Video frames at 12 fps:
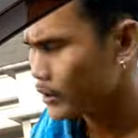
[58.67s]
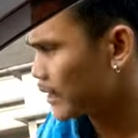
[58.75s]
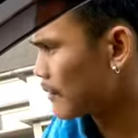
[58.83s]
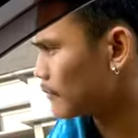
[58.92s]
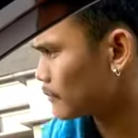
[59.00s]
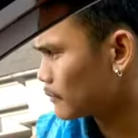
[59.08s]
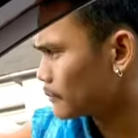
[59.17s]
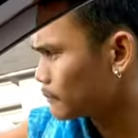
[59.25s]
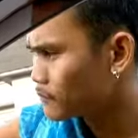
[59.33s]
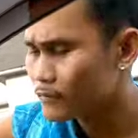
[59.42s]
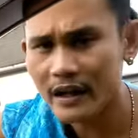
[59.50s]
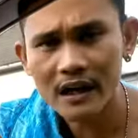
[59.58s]
ya
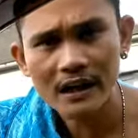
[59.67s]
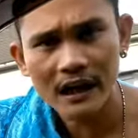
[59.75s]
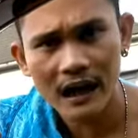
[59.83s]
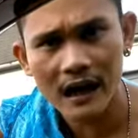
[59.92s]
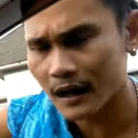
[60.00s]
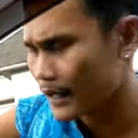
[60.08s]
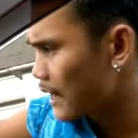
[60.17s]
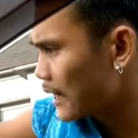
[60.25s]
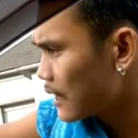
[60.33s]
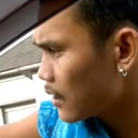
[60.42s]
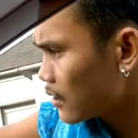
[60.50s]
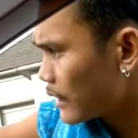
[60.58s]
gini kak
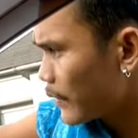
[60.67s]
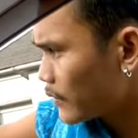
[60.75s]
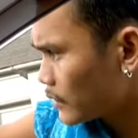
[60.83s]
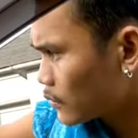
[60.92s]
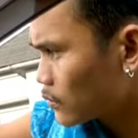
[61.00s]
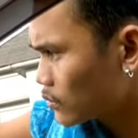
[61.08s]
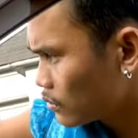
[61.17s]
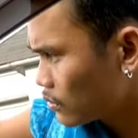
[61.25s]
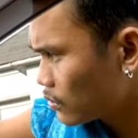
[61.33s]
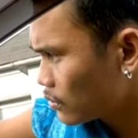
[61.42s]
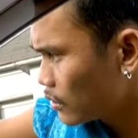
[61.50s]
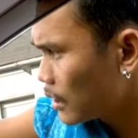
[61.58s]
kakak kalau lewat itu